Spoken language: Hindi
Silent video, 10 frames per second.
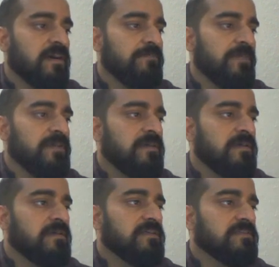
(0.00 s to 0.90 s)
नाम
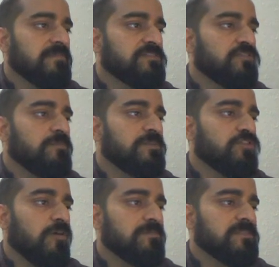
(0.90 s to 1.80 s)
हैं इनमें जो भी
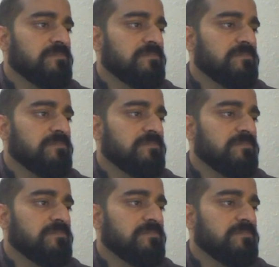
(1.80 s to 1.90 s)
जॉब